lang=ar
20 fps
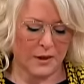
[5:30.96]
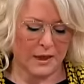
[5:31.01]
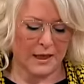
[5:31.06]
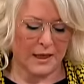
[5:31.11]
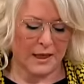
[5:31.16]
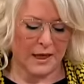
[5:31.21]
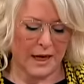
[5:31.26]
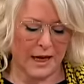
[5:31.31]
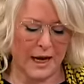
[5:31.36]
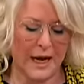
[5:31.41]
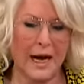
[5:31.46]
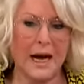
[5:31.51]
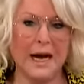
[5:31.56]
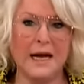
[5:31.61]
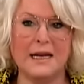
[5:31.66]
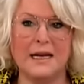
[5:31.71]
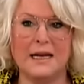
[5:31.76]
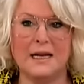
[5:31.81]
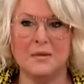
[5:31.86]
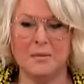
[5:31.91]
إلى
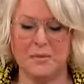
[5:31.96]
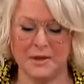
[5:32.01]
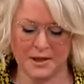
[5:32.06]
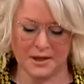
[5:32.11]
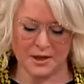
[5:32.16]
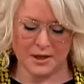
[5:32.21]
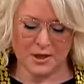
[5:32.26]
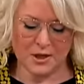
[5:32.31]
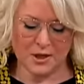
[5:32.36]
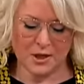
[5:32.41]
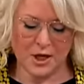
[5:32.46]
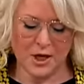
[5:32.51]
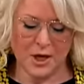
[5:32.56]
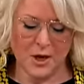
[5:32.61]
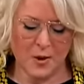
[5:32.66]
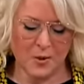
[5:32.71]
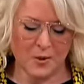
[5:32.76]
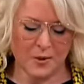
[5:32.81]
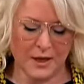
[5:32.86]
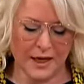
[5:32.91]
أعلى البرج
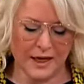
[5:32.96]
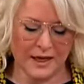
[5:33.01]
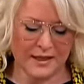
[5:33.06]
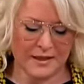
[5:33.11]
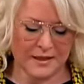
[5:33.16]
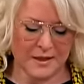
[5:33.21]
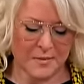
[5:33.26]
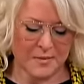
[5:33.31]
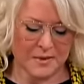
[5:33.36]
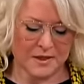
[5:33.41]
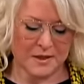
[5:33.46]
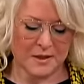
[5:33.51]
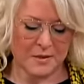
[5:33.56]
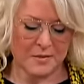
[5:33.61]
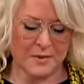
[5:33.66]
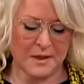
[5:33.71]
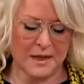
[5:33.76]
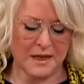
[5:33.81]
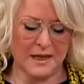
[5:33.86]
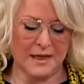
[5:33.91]
ورح يتم
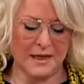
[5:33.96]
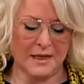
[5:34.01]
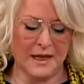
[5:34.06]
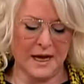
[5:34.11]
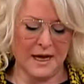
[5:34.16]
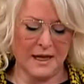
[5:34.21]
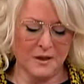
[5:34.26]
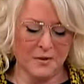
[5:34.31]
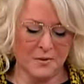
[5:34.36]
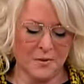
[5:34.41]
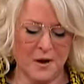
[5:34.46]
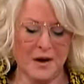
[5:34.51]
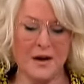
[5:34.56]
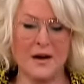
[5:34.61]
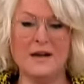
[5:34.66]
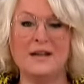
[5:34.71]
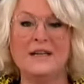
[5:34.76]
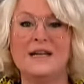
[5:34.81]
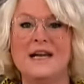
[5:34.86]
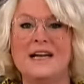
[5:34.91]
استبدال
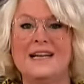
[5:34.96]
الأنوار